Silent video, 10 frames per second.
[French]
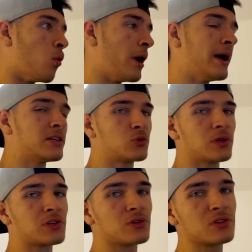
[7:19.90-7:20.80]
ouais
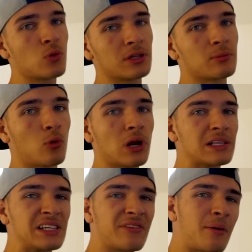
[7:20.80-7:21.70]
70 watts. Bon là,
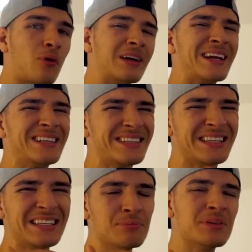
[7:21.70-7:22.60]
c'est vraiment la
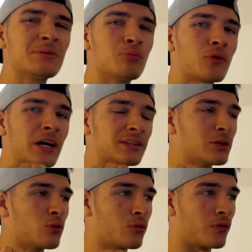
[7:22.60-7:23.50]
limite pour
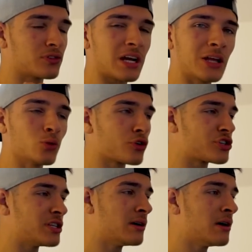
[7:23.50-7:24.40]
garder le ventirad
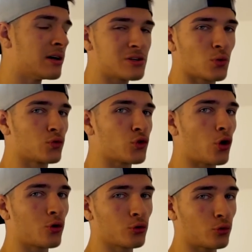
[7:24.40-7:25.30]
d'origine. Si on se
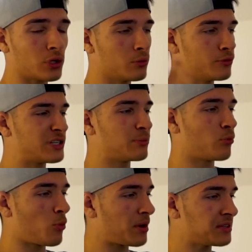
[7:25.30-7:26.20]
rend compte qu'on a le budget
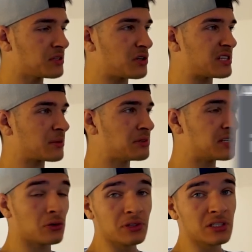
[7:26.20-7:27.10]
pour partir sur un
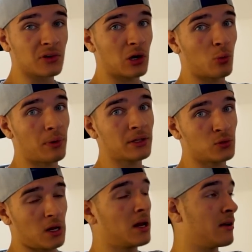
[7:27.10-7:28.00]
5600X, il faudra qu'on parte
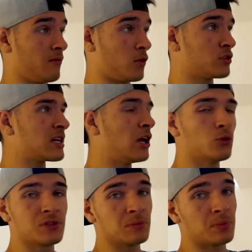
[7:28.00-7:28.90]
sur un ventirad
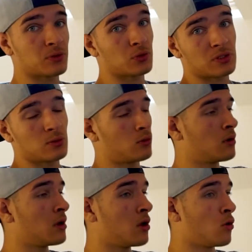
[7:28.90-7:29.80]
aussi parce que sinon,
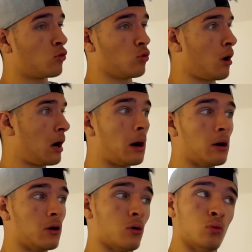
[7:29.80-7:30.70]
on
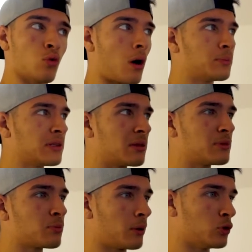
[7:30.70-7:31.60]
aura, on aura peut-être des
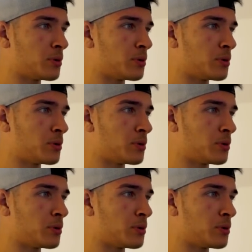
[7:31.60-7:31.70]
petits problèmes de